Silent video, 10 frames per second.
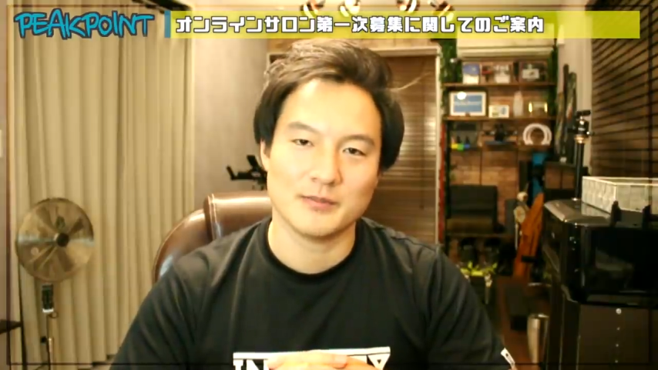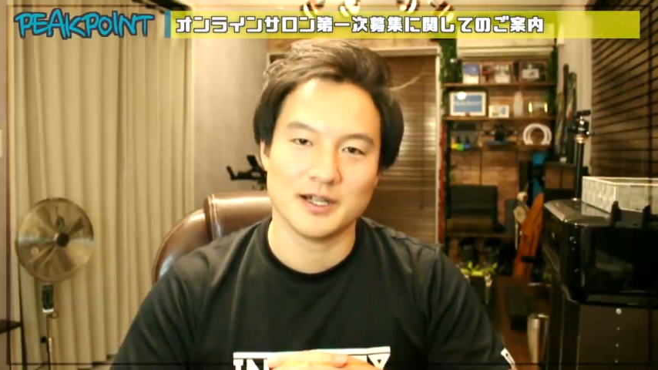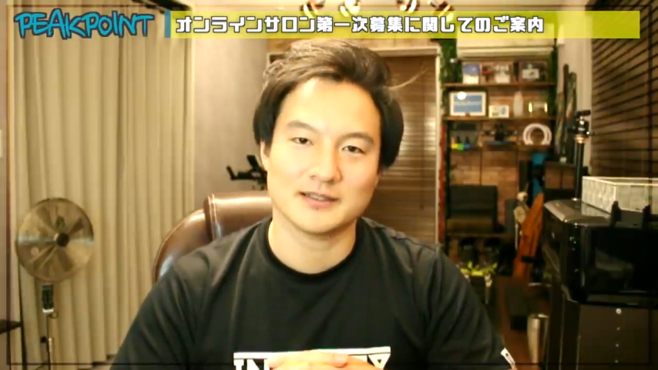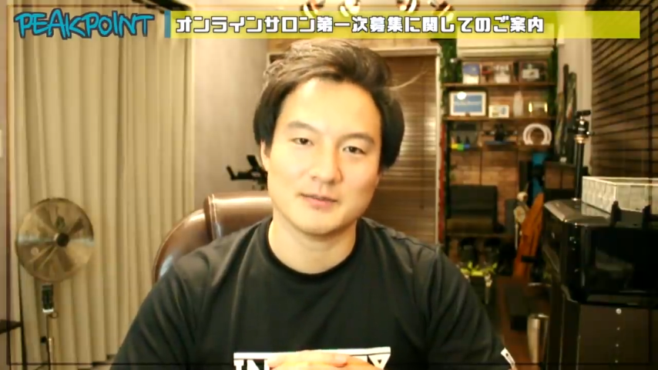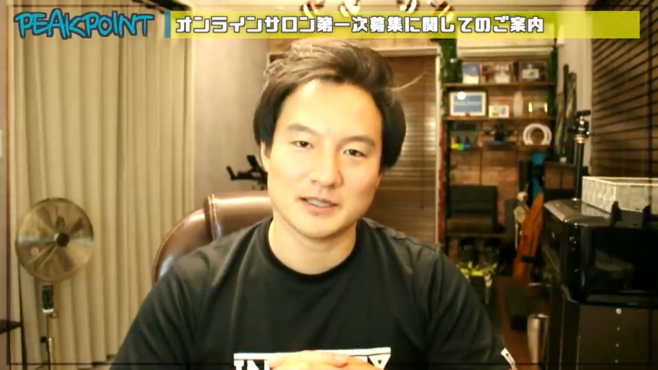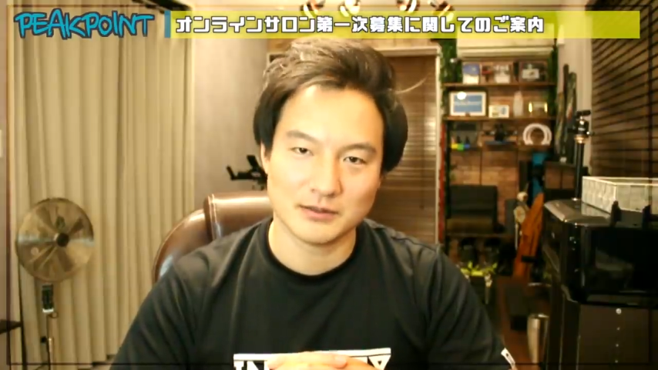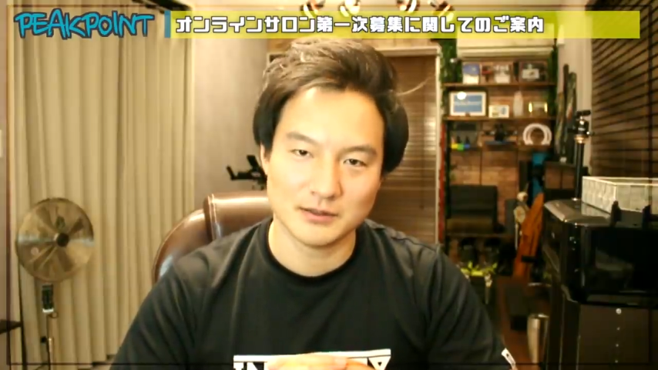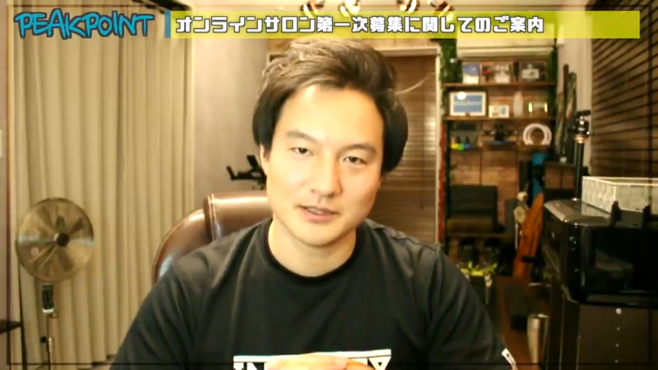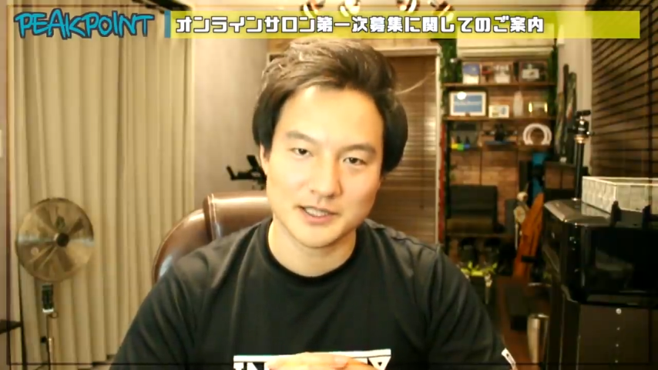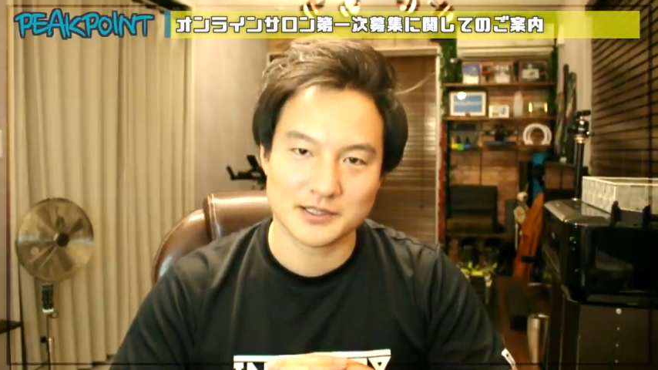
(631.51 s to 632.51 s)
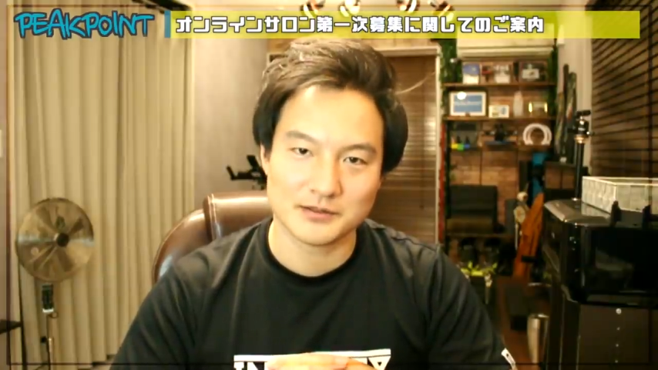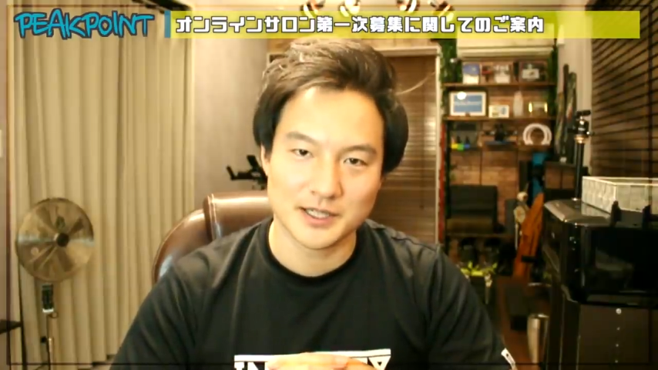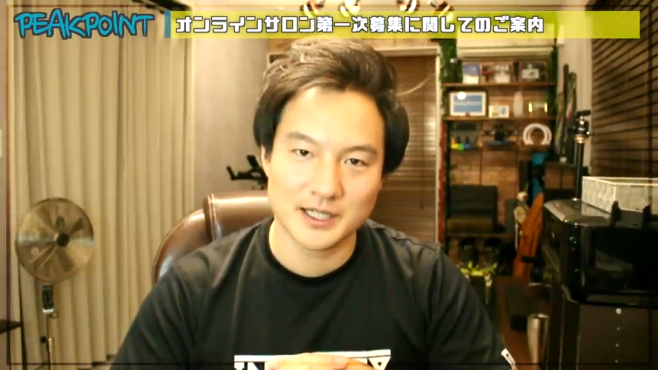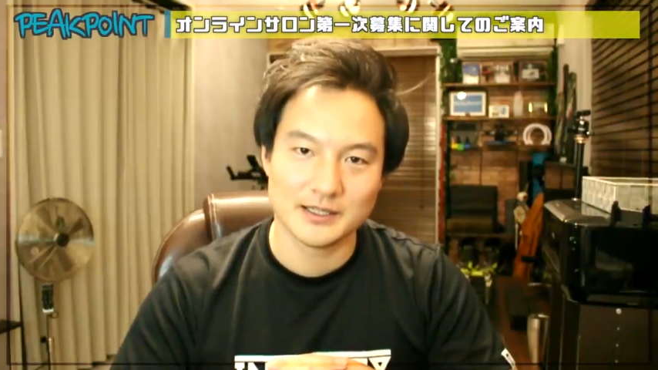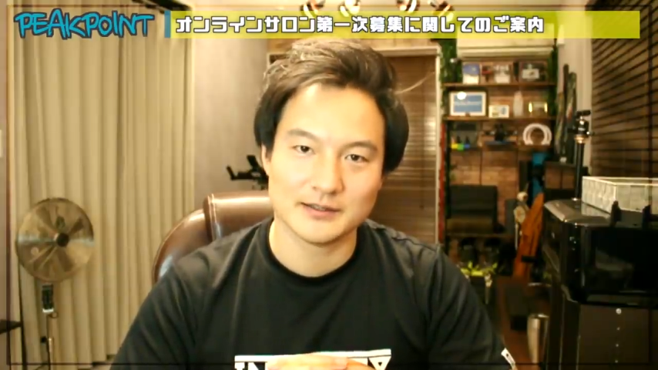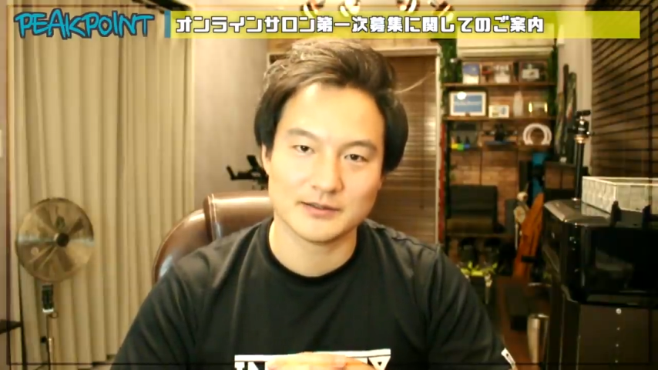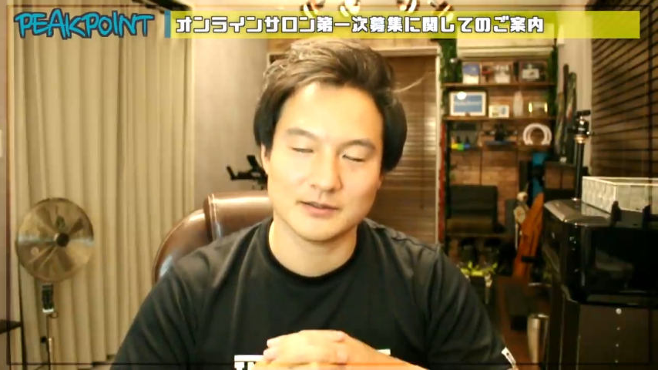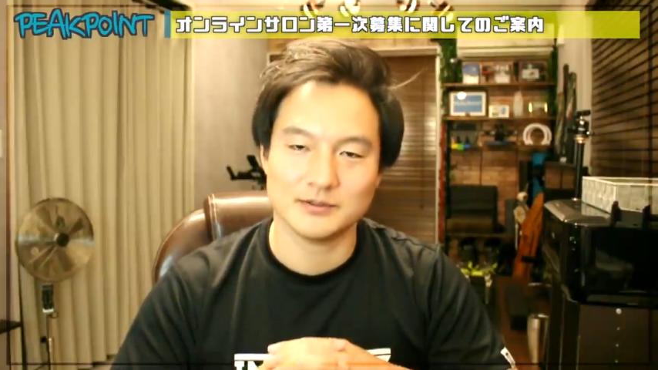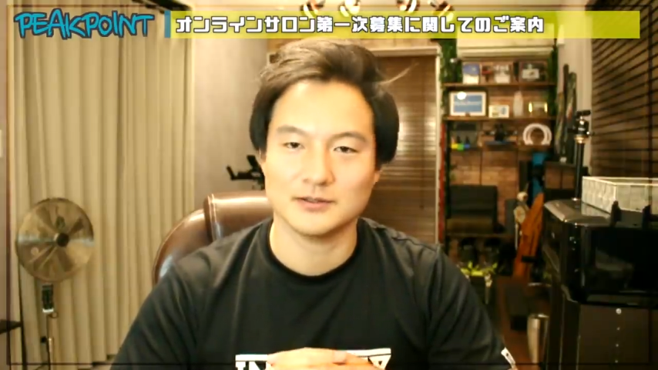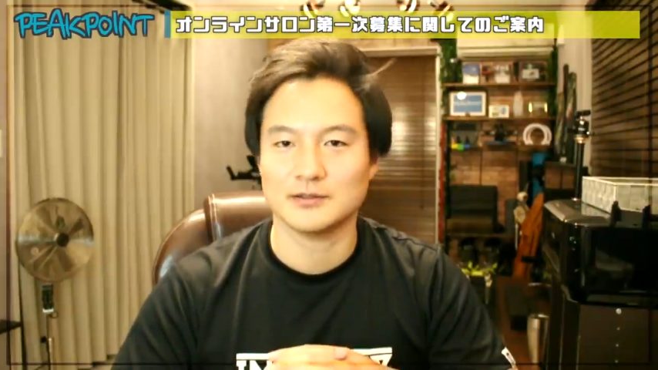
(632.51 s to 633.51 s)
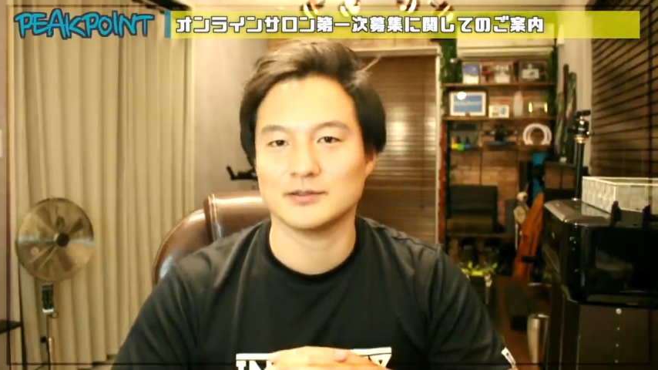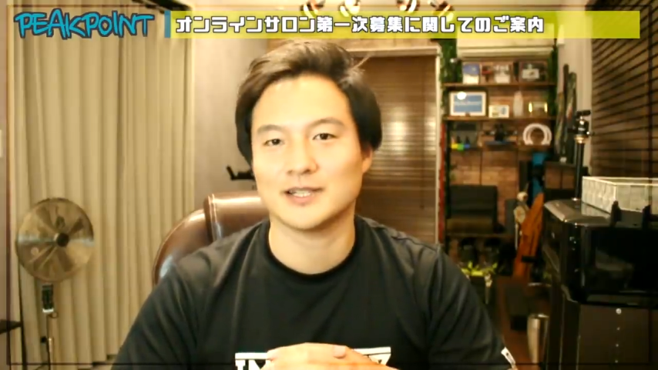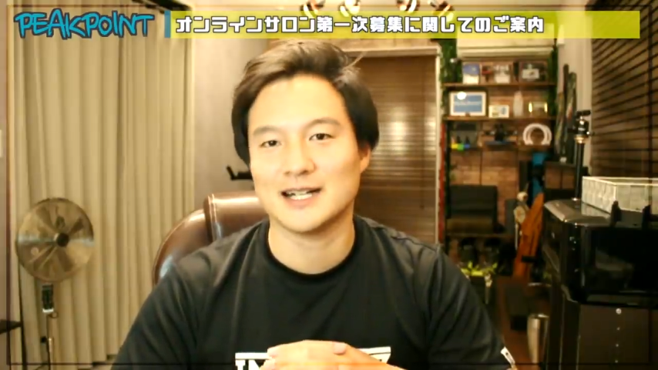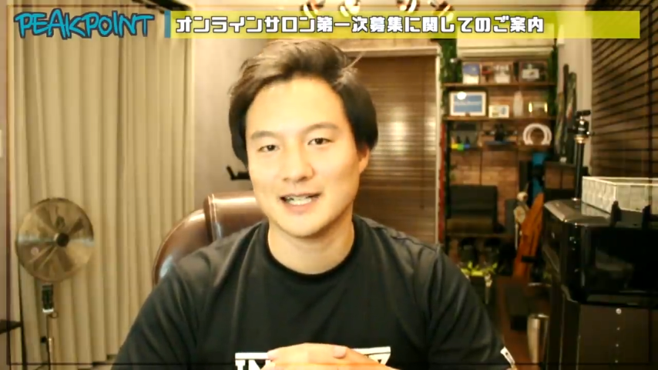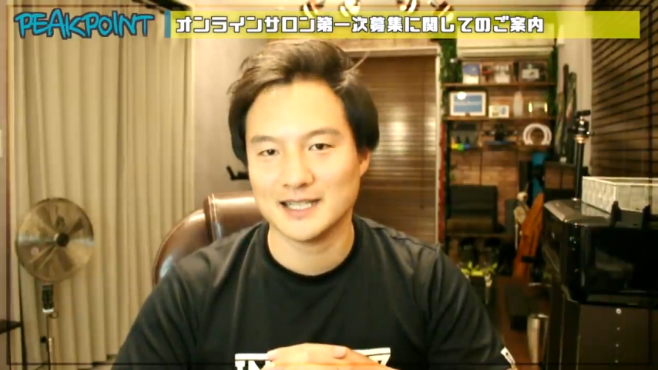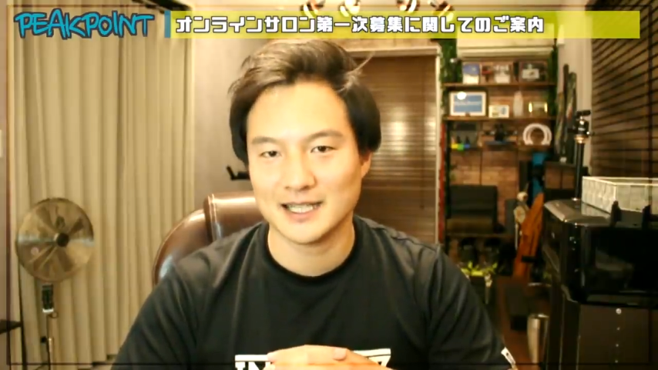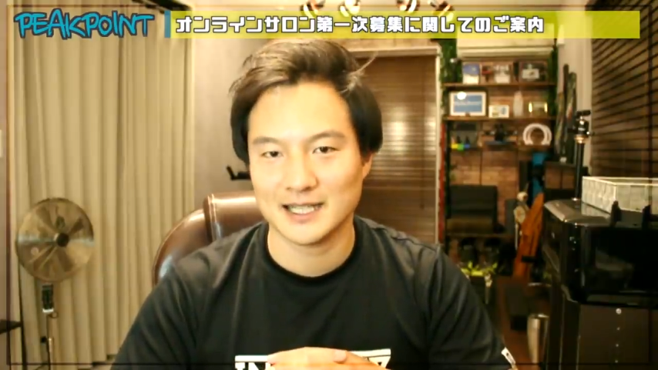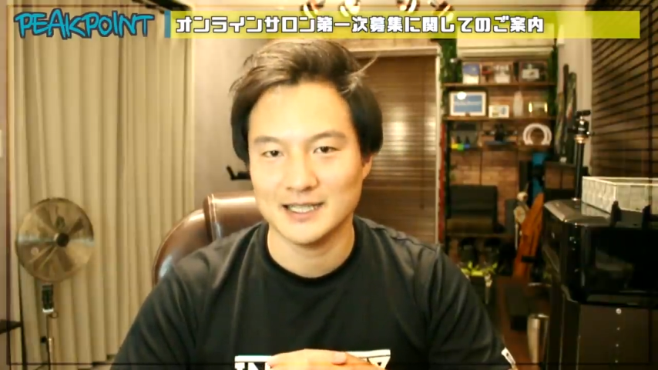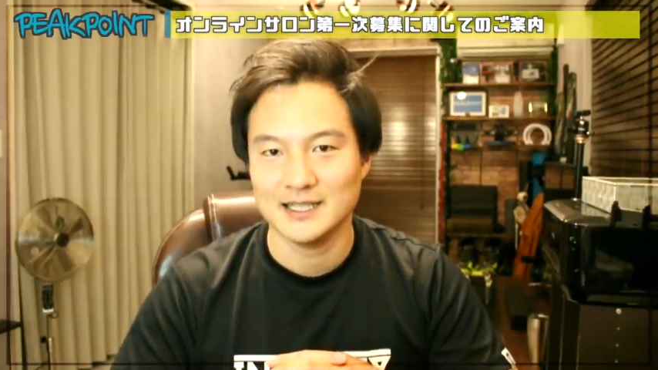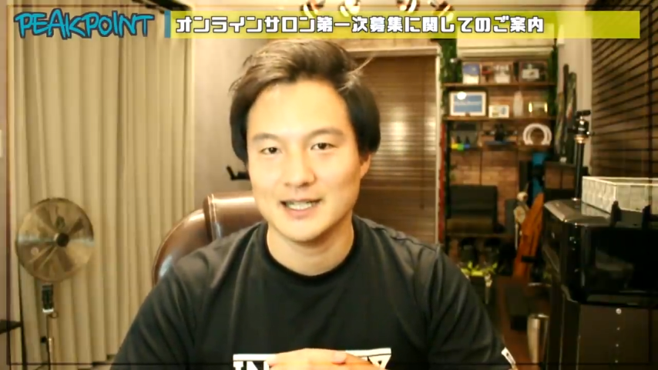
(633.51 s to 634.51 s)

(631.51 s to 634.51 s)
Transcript: 皆様と一緒にスノーボードのことを考えながら